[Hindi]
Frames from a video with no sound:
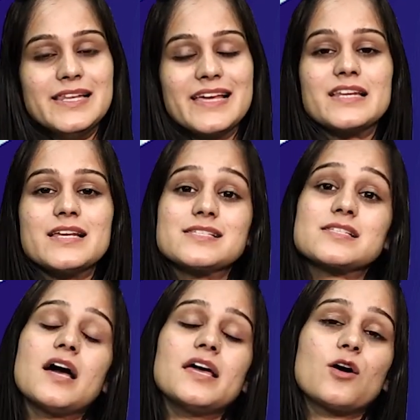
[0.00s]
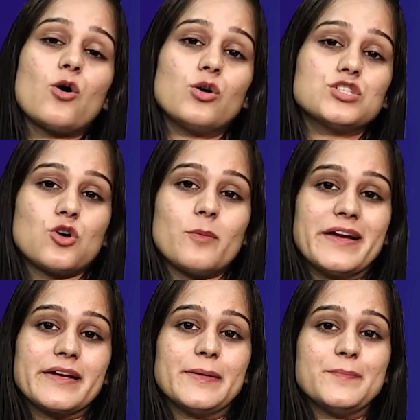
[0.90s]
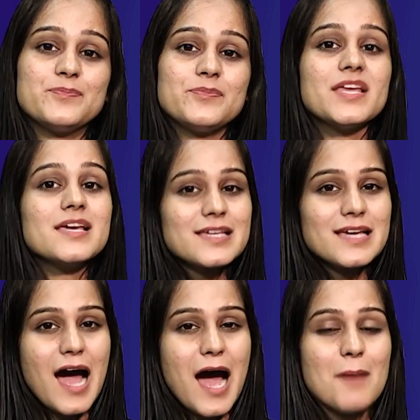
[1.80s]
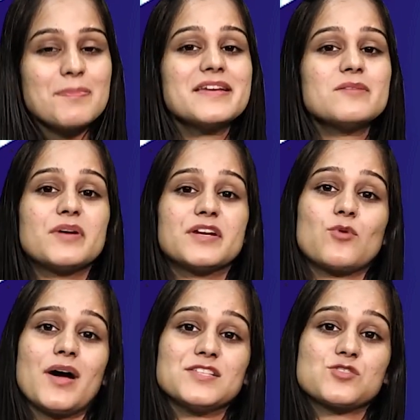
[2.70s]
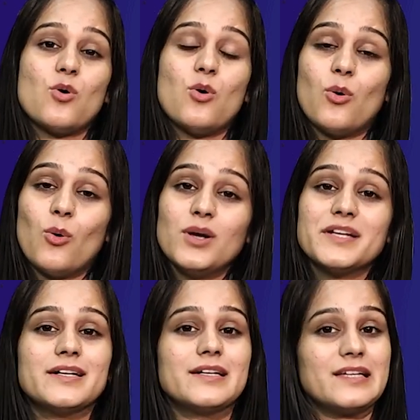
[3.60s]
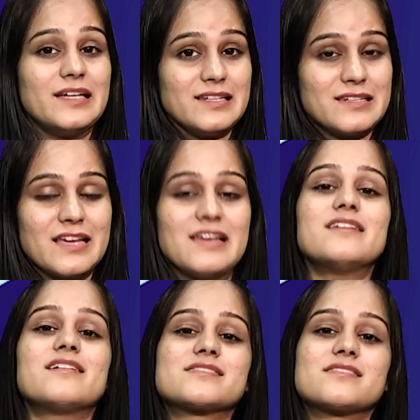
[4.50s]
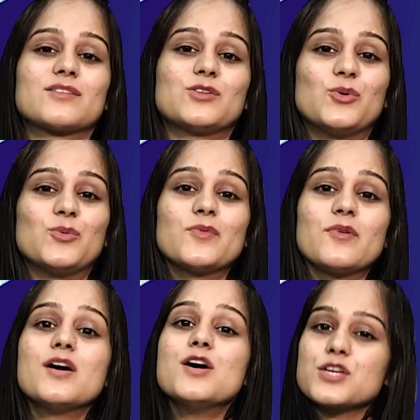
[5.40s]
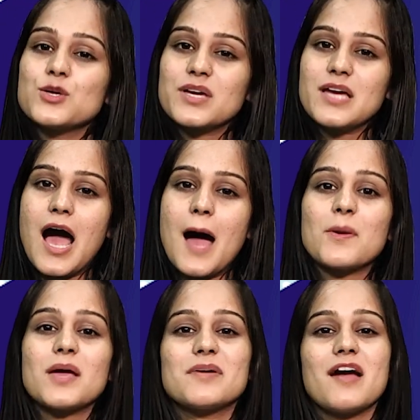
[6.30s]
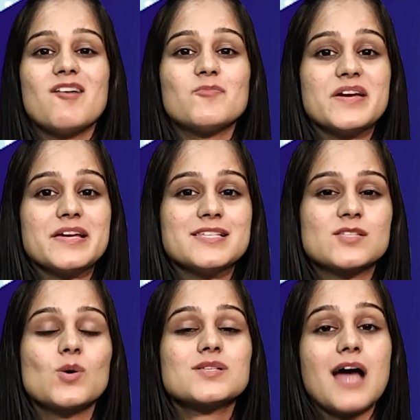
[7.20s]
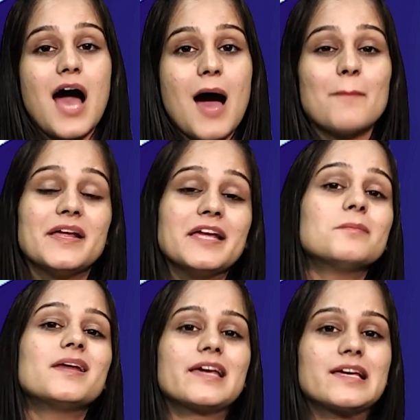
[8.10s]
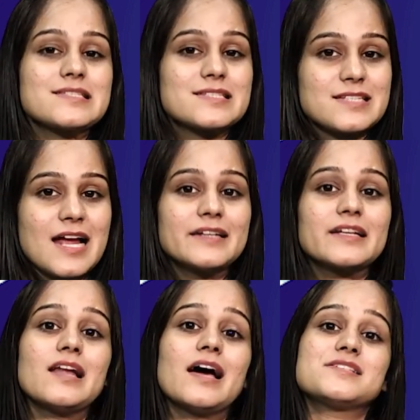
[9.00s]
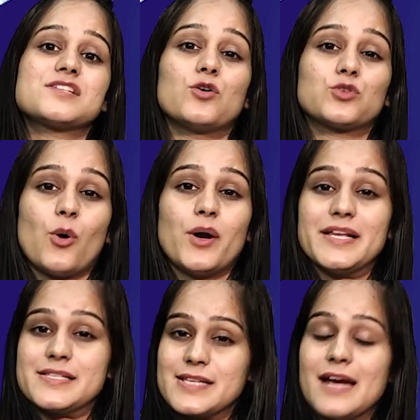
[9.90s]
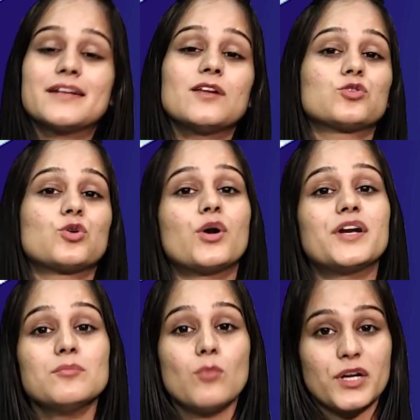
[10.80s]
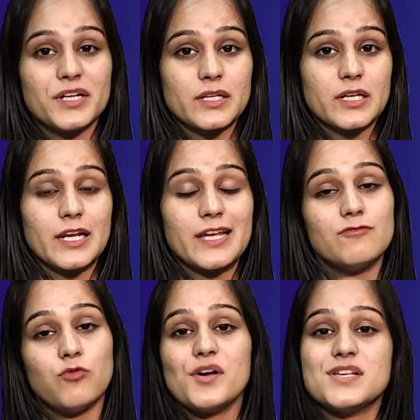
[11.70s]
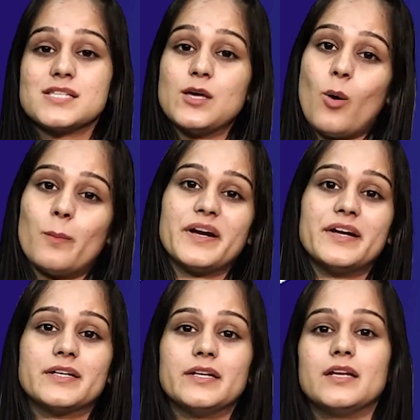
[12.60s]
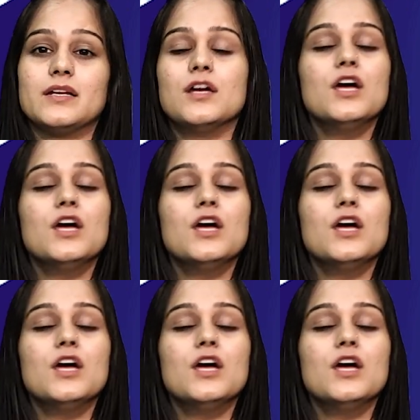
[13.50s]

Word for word: लेकिन इसका एक और ड्रॉबैक है कि आप इन बिटकॉइंस को होल्ड करके नहीं रख सकते हो क्योंकि आपके बिहार पे इसको आप नहीं बल्कि सेंट्रलाइज्ड अथॉरिटी सेंट्रल अथॉरिटी मॉनिटर करेगी वो इसे ऑपरेट करेगी